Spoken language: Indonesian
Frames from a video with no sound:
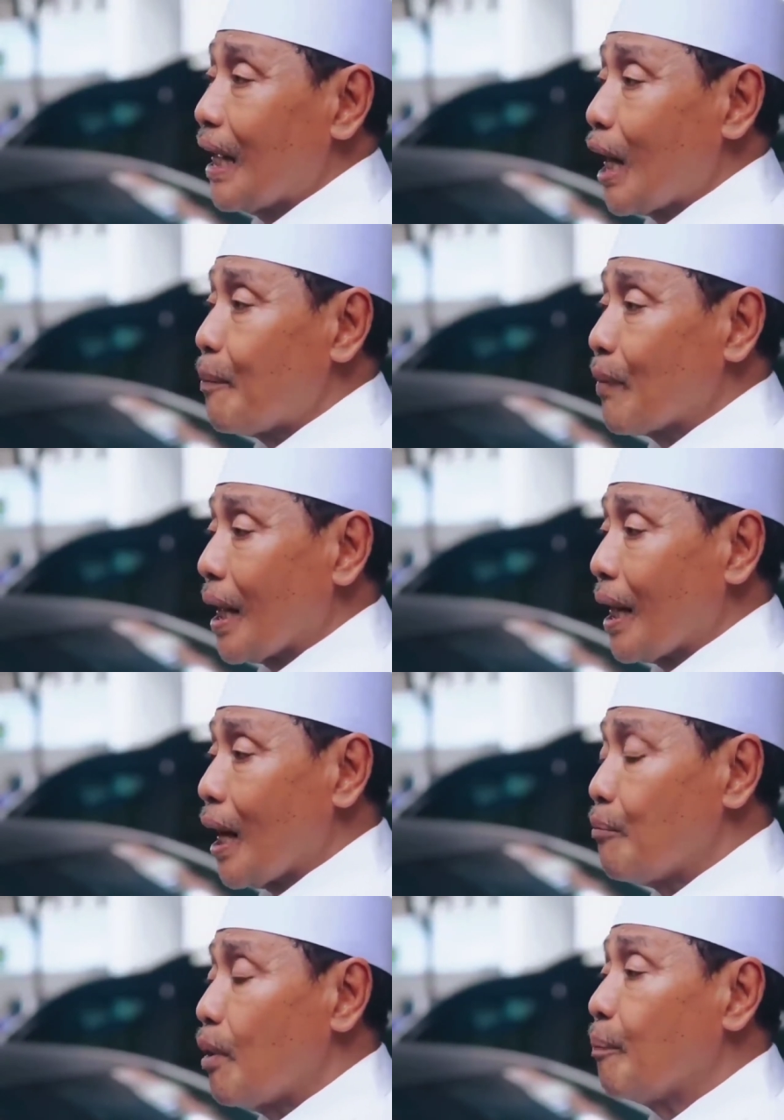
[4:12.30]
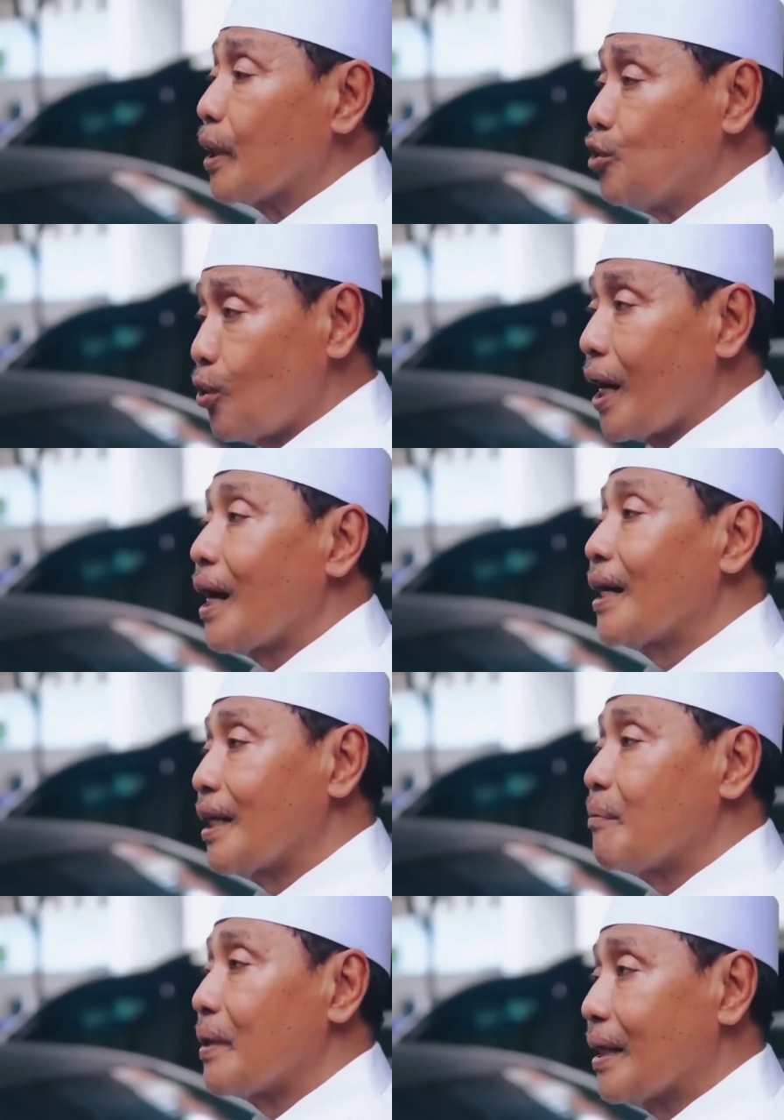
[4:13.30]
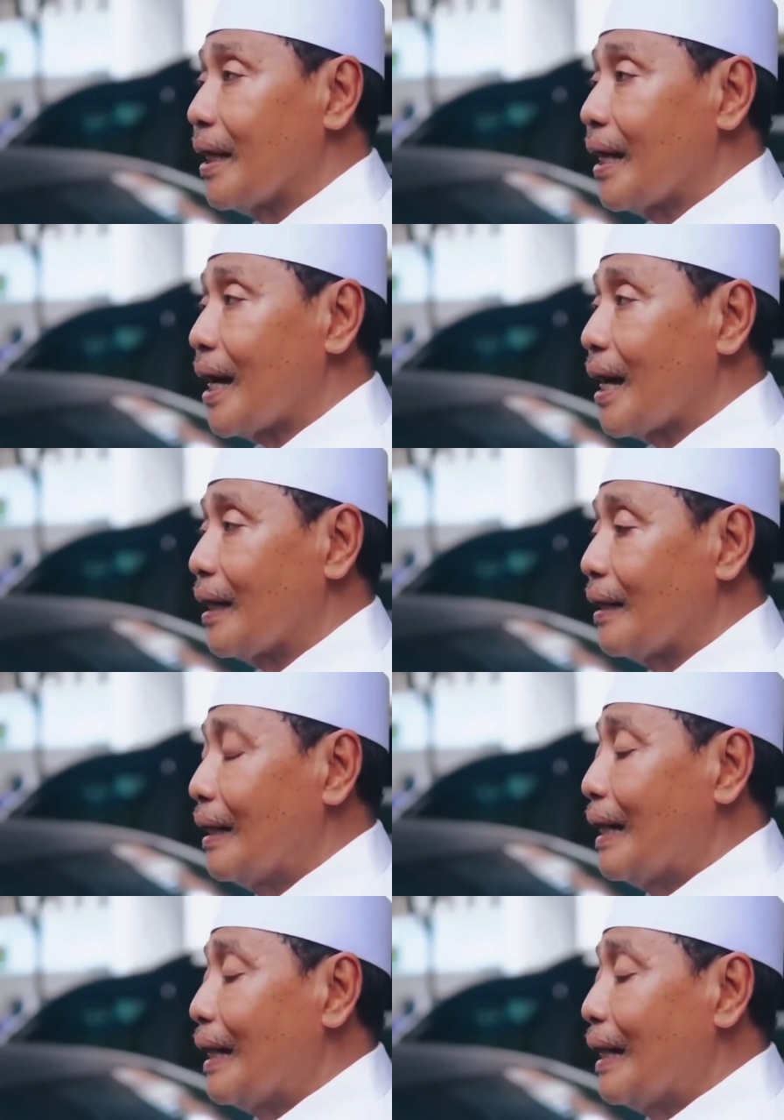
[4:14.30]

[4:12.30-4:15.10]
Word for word: dalam rangka memperjuangkan kemerdekaan.